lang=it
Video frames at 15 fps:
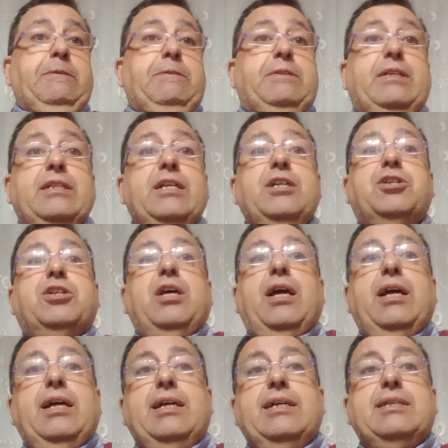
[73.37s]
si
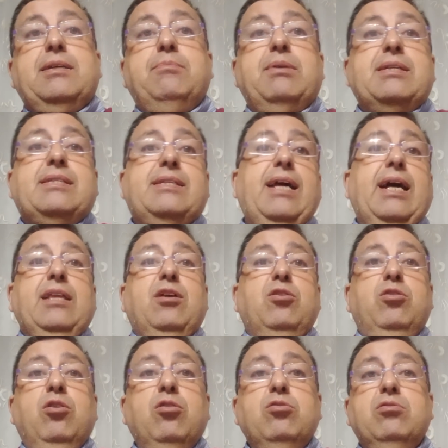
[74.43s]
dice eh, Sebastiano
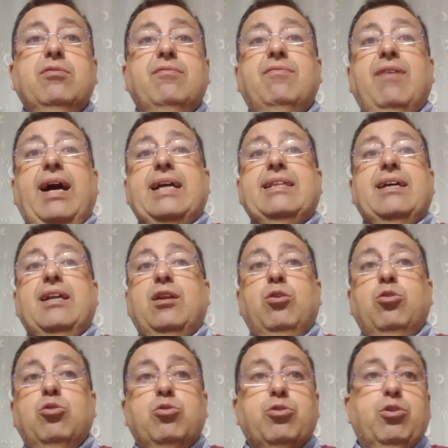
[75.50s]
non va da
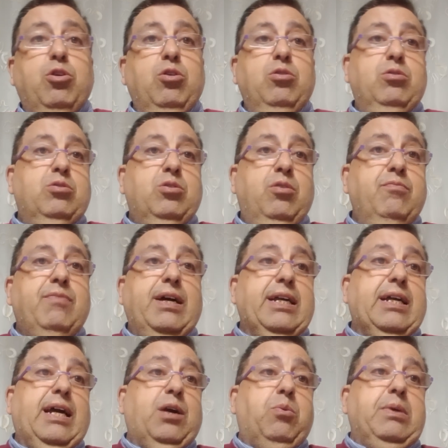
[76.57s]
loro, non va
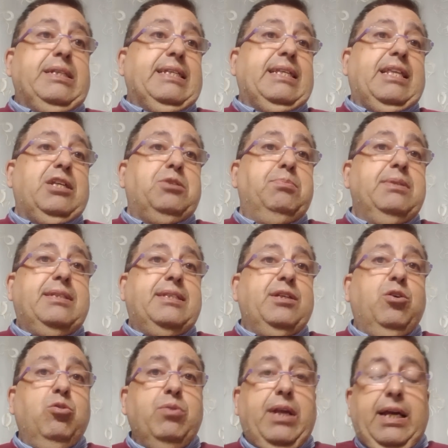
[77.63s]
a questa
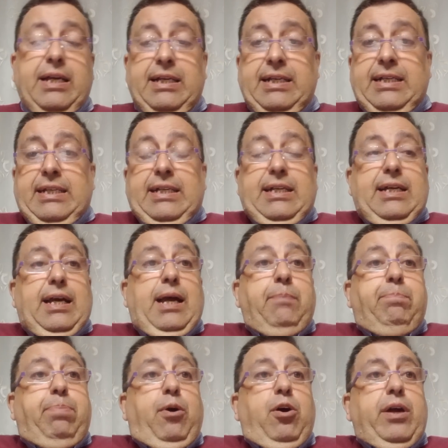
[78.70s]
trasmissione e
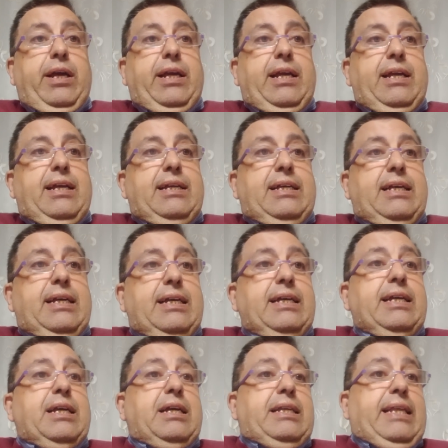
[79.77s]
poi
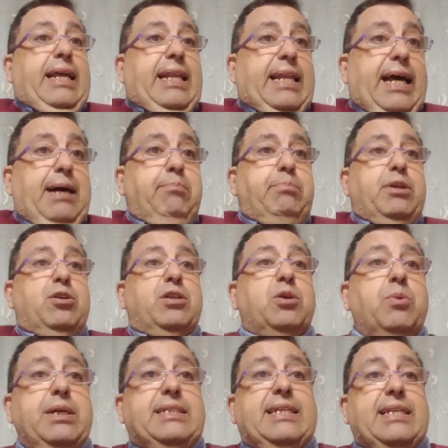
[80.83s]
nell'ambito di
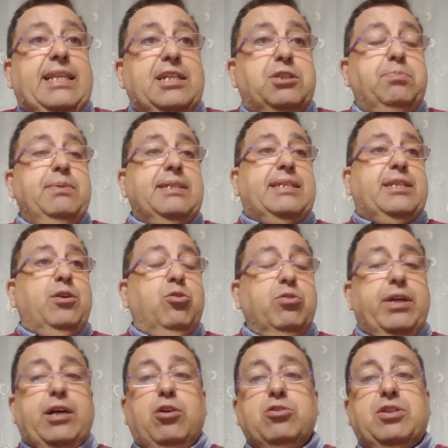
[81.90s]
questa
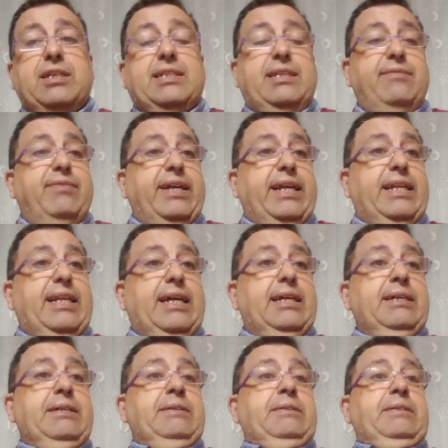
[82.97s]
trasmissione cosa si vede?